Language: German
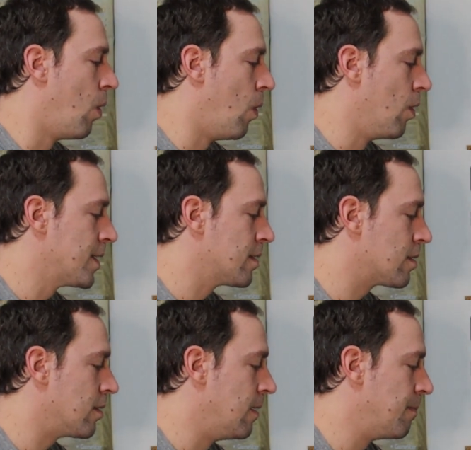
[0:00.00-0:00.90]

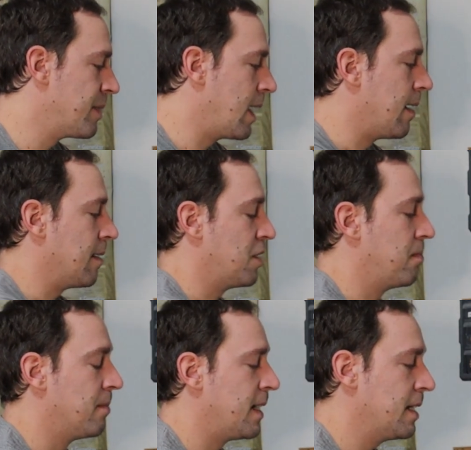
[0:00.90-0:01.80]
Und ähm, ja,
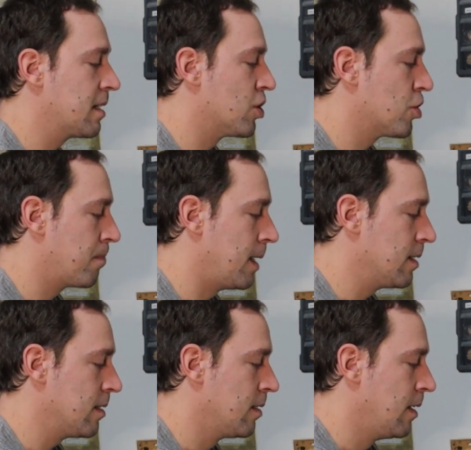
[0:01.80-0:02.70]
ich bin mal echt
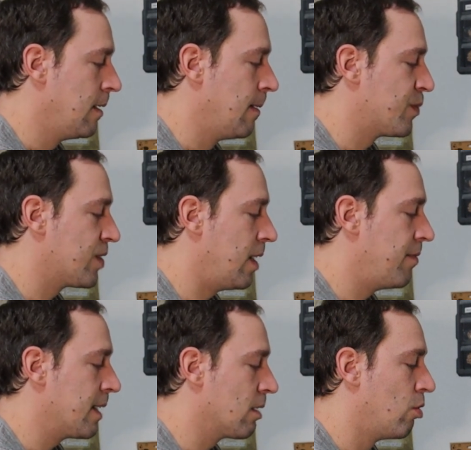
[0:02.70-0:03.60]
gespannt.
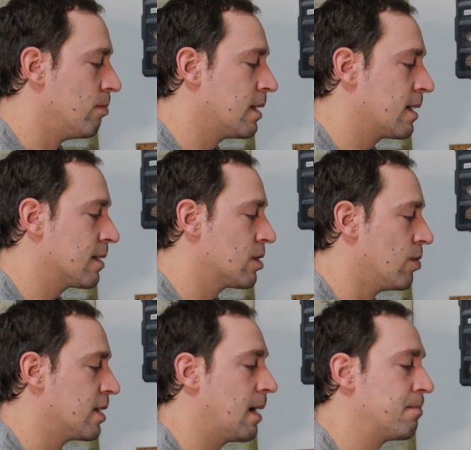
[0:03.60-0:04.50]

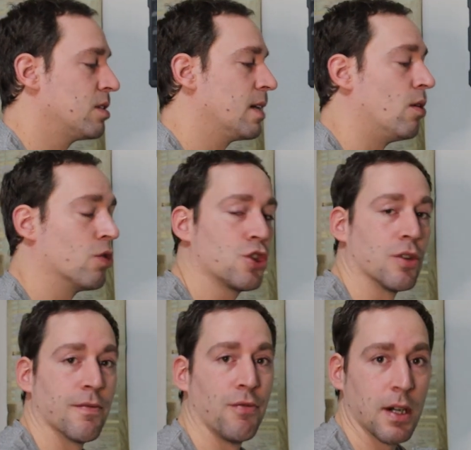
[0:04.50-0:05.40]
Zwei-Wege-Kommunikation, ich habe sie ja auch
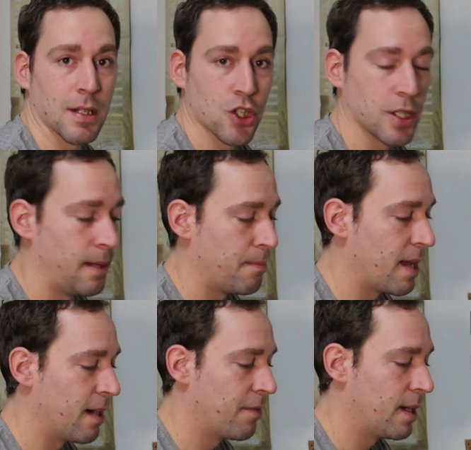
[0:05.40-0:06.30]
schon vorgestellt
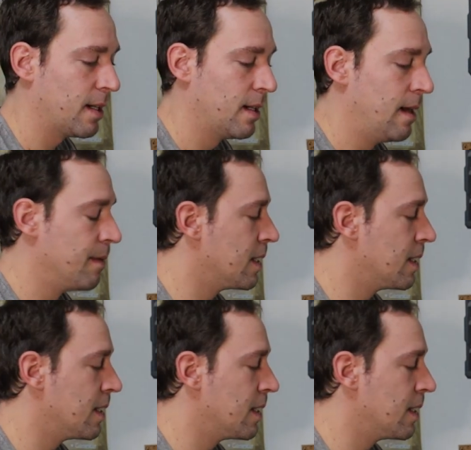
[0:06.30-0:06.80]
mehrfach.